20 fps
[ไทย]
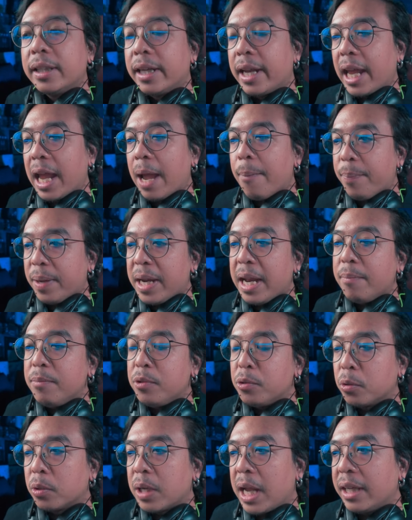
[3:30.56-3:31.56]
นะครับ ประเด็น
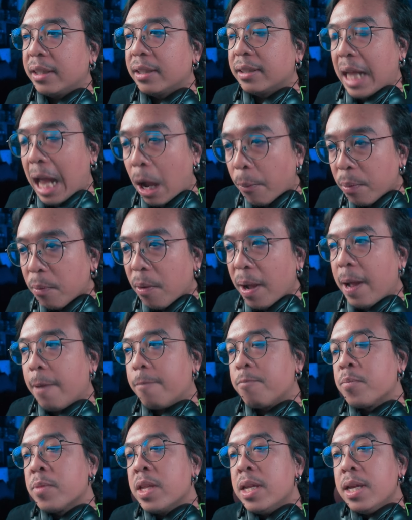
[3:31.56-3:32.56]
อยู่ตรงนั้น เอาเป็นว่า
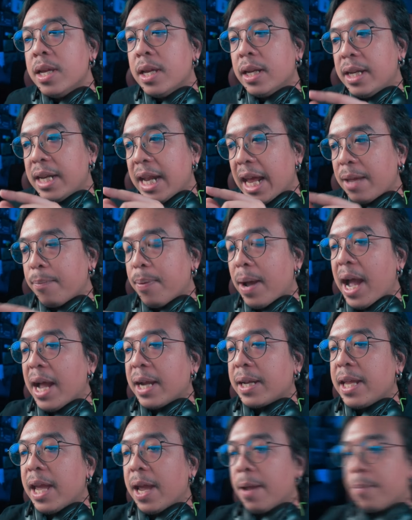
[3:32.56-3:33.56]
ในภาคเนี้